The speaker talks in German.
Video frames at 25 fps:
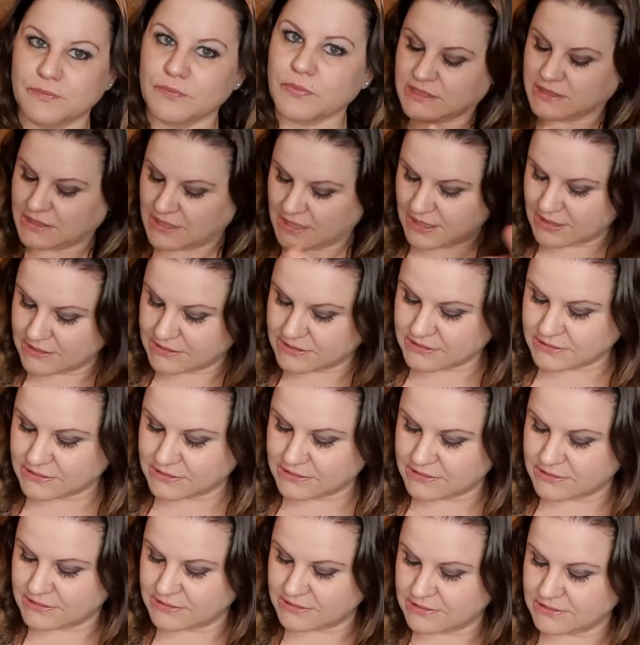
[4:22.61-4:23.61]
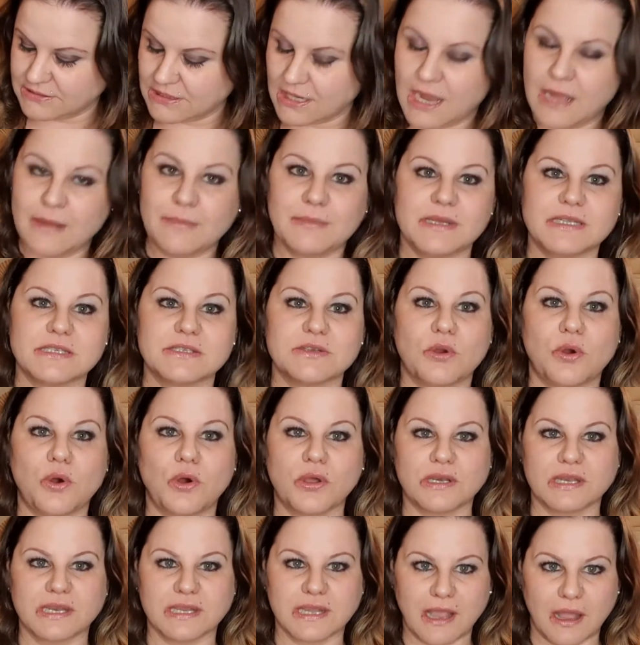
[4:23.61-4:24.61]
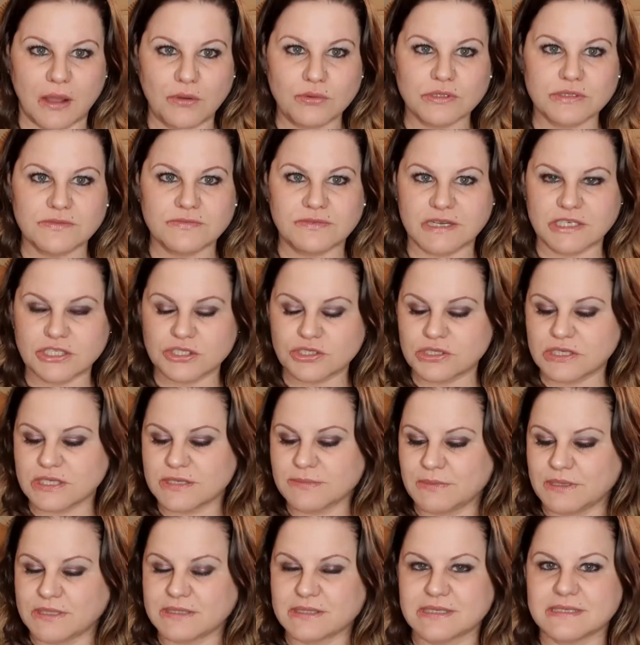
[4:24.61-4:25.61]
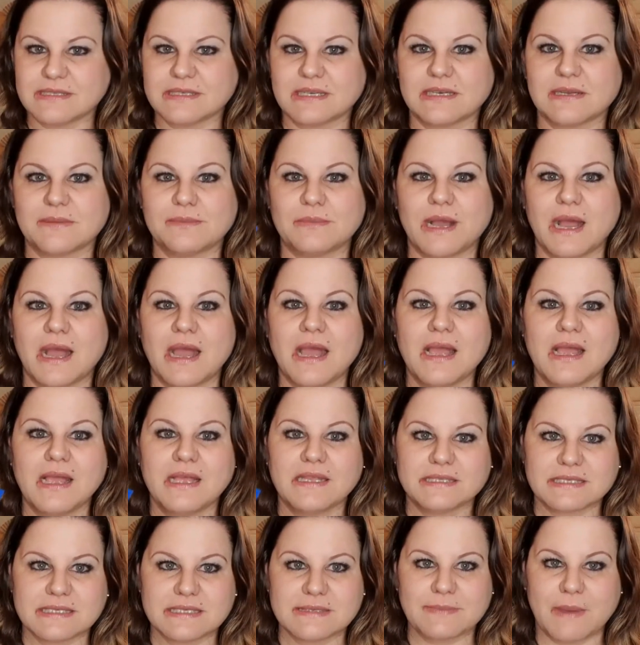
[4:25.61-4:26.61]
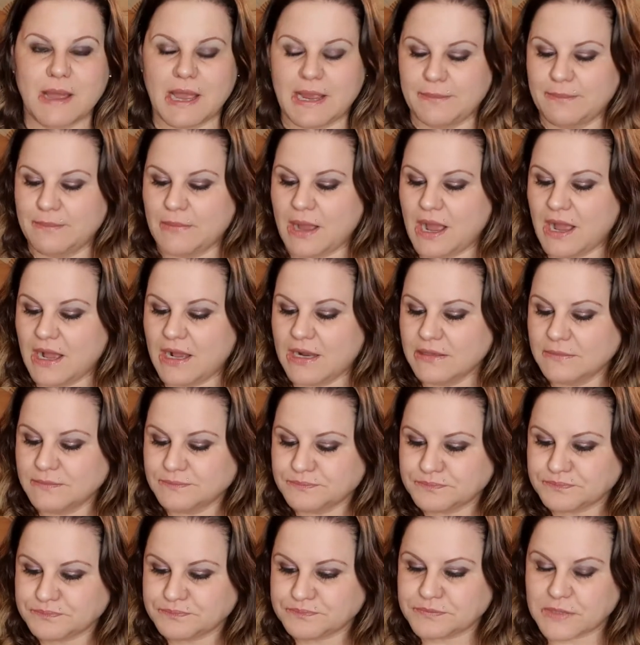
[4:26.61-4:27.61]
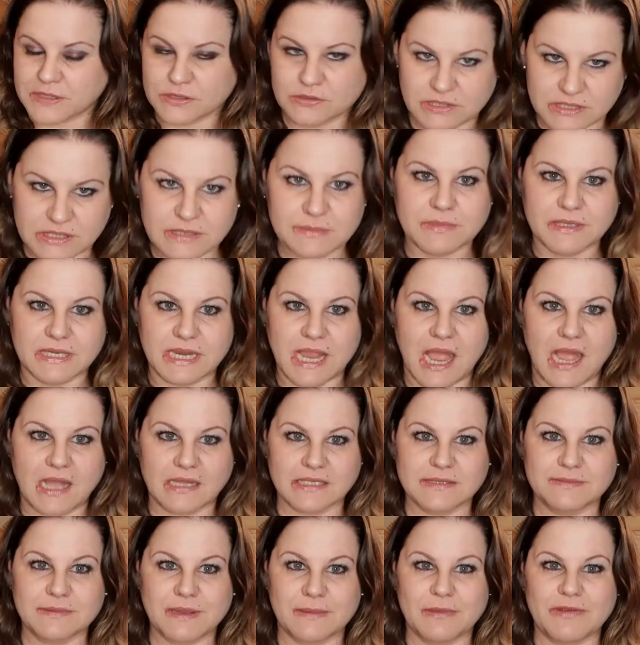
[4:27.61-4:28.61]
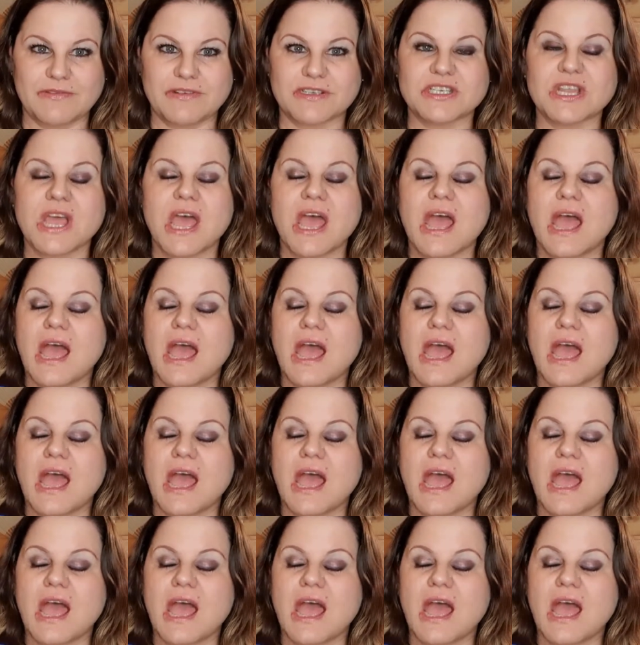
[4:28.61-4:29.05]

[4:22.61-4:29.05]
Dann halt die Haarmaske ordentlich rauswaschen. Ich mache das dann immer zweimal. Also, dass ich mir die Haare zweimal wasche.